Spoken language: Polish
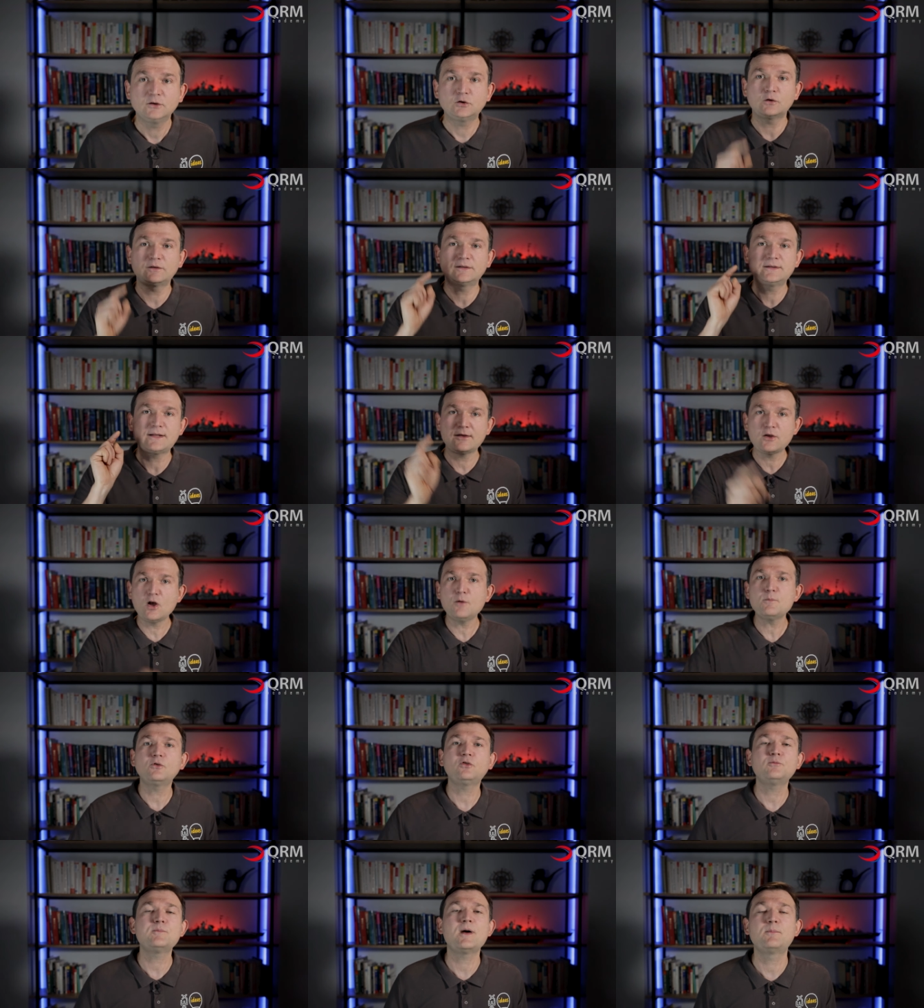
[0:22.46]
to
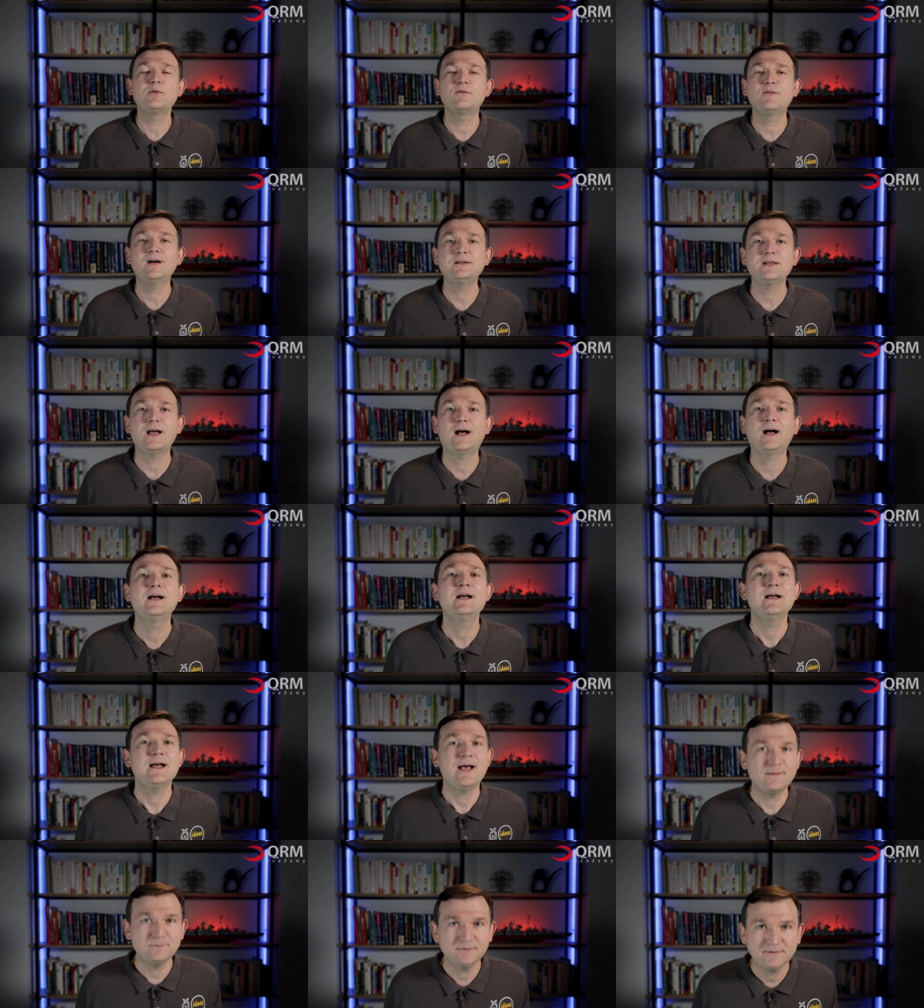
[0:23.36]
znajomość mapowania
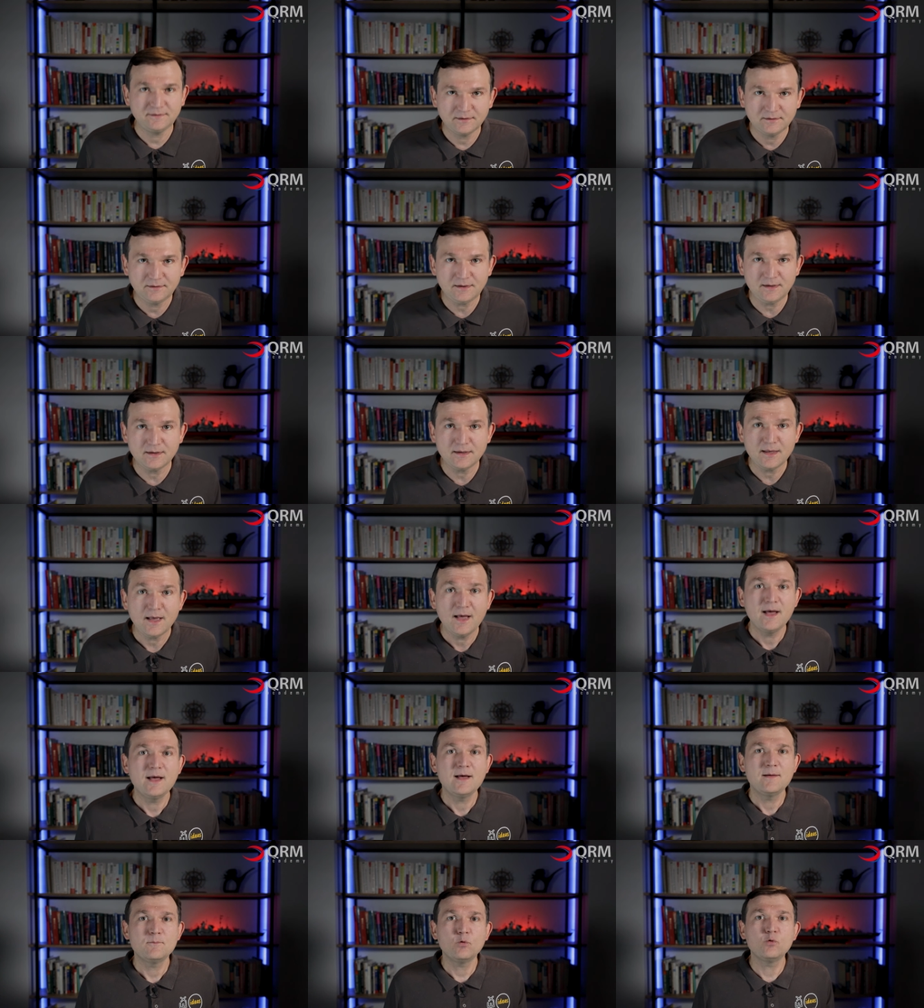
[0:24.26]
MCT
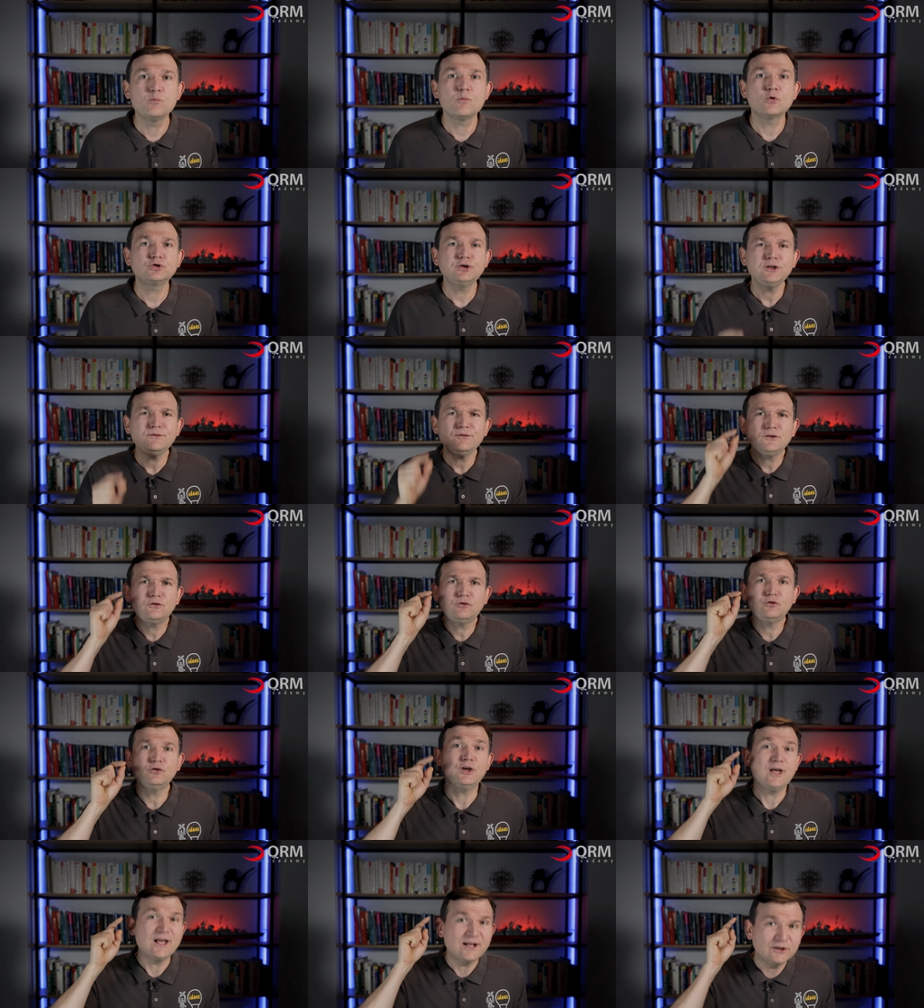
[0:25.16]
umożliwi
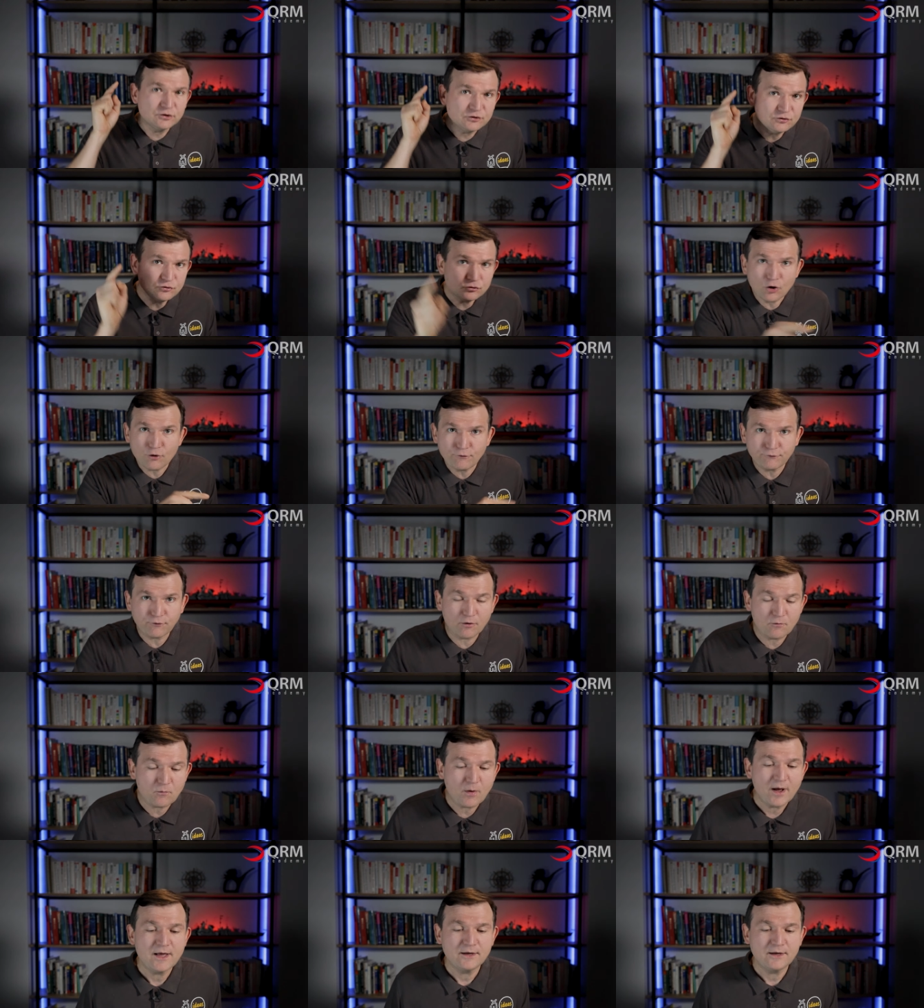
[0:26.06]
Ci nową,